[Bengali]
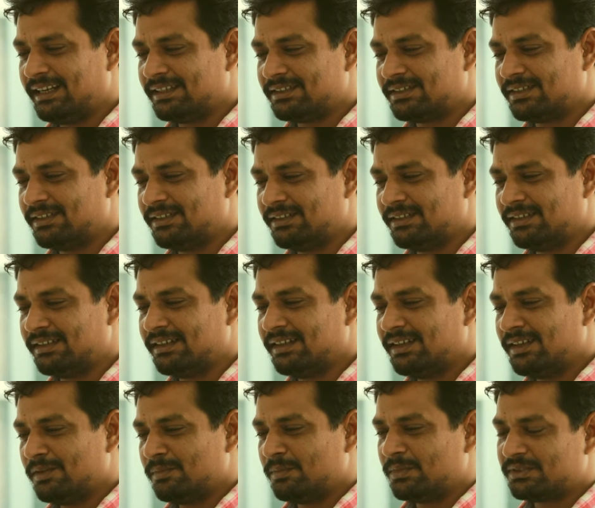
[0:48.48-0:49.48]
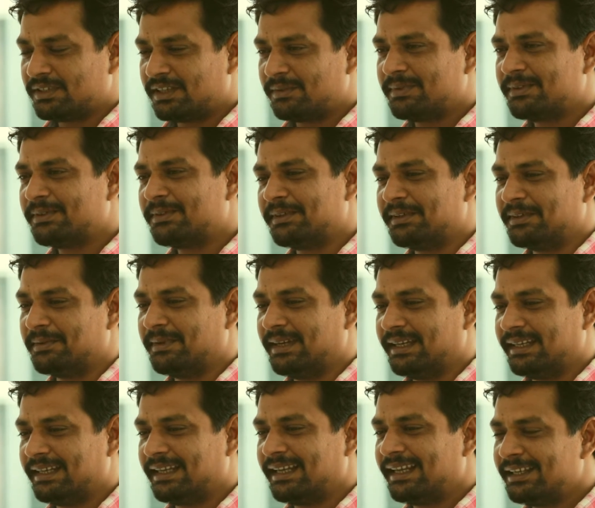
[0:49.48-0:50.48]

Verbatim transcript: আসলে মুসাফির রনি ভাই